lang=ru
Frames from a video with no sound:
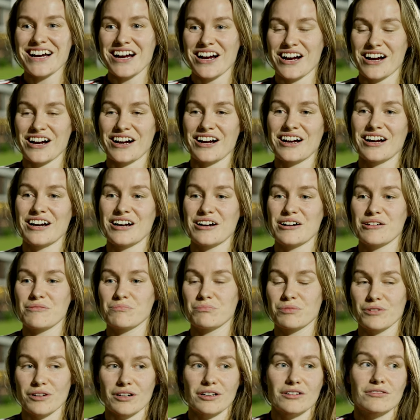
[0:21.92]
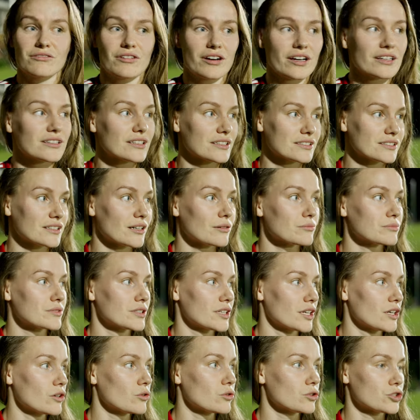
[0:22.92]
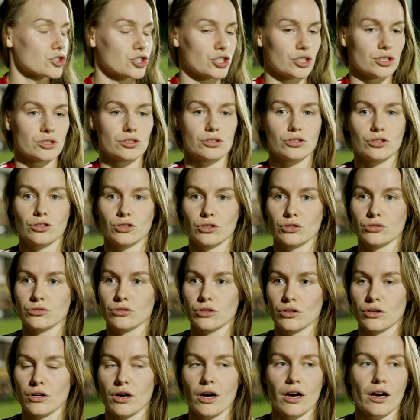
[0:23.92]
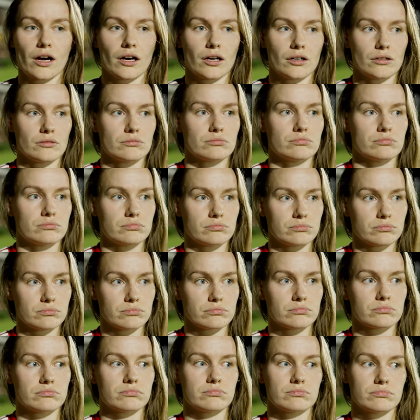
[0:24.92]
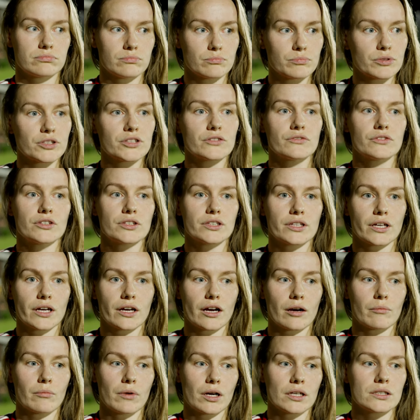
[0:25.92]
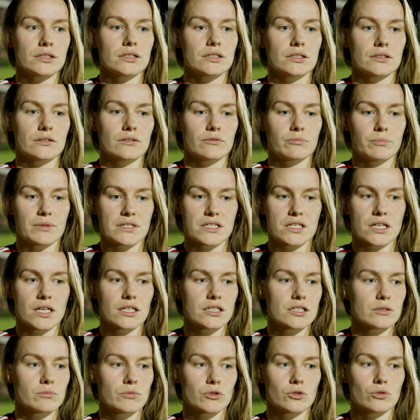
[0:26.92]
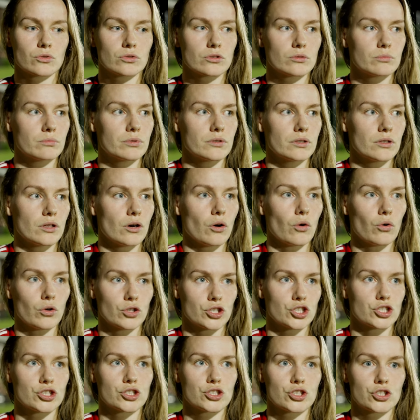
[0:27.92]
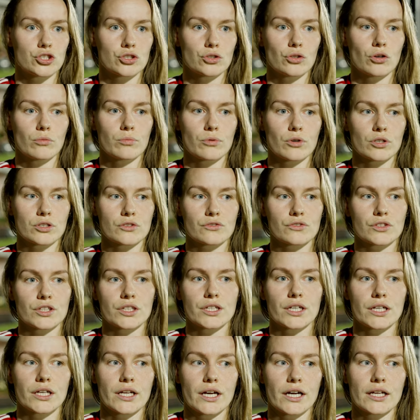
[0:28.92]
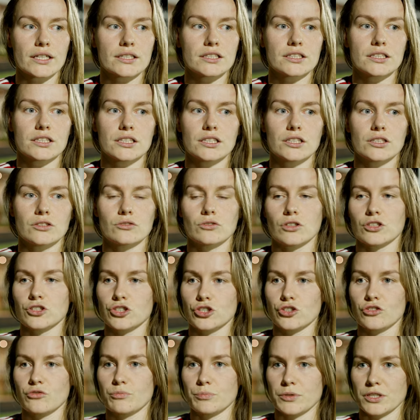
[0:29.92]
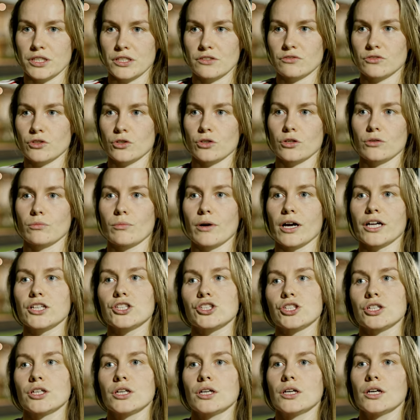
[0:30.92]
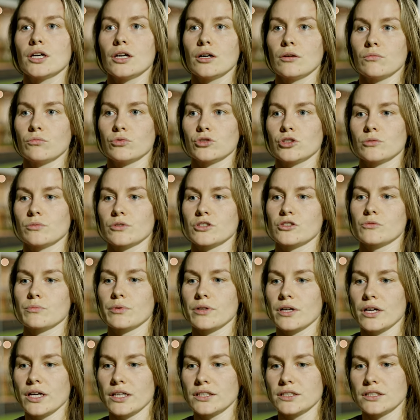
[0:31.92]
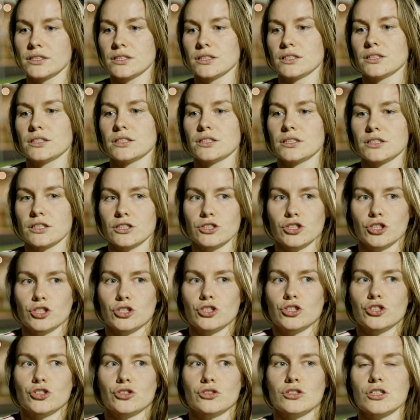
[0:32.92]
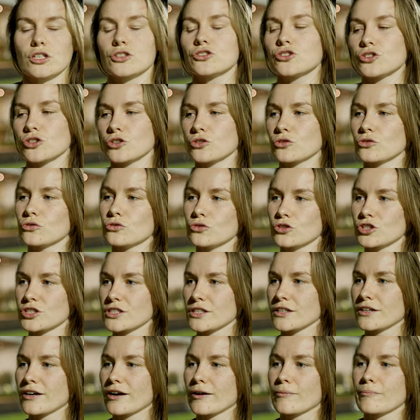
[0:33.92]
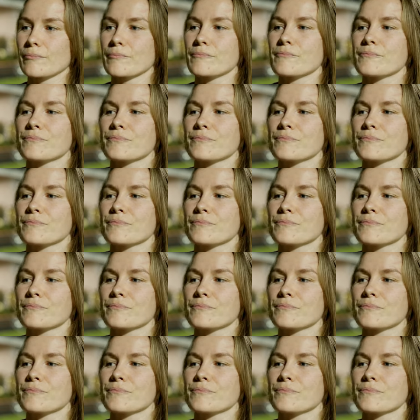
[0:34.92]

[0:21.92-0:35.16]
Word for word: А Парагвай, на самом деле, очень э, такая боевитая команда. В последние минуты было очень тяжело против них играть. И у нас еще впереди второй матч. Будем разбирать. И, надеюсь, еще следующую игру лучше сыграем.